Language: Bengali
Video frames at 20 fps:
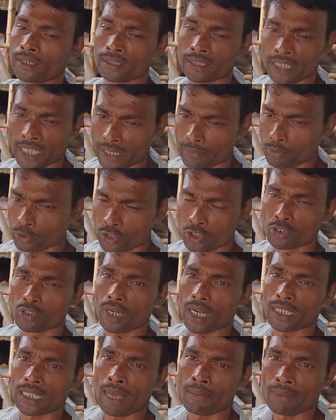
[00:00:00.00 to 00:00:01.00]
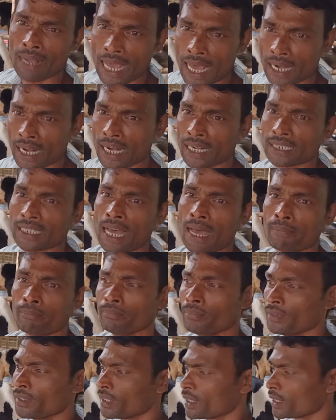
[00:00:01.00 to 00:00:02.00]
যেই বুসিগুড়ার দাম খানার দাম
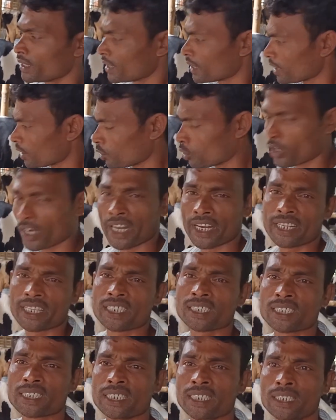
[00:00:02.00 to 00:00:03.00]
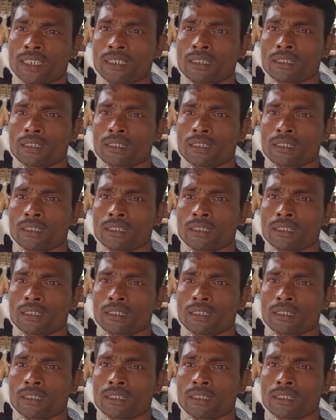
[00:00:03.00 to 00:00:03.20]
লোনের কিস্তি